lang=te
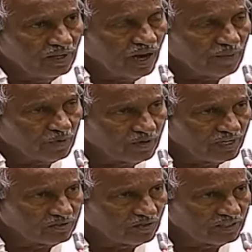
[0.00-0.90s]

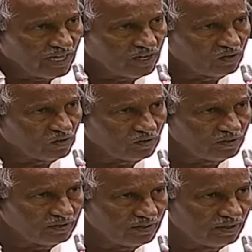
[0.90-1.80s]
అప్పుడున్నటువంటి దానిలో
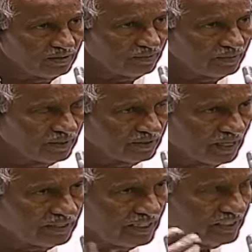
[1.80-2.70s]

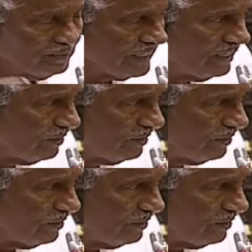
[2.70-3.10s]
నాకు తెలిసి పదిహేడు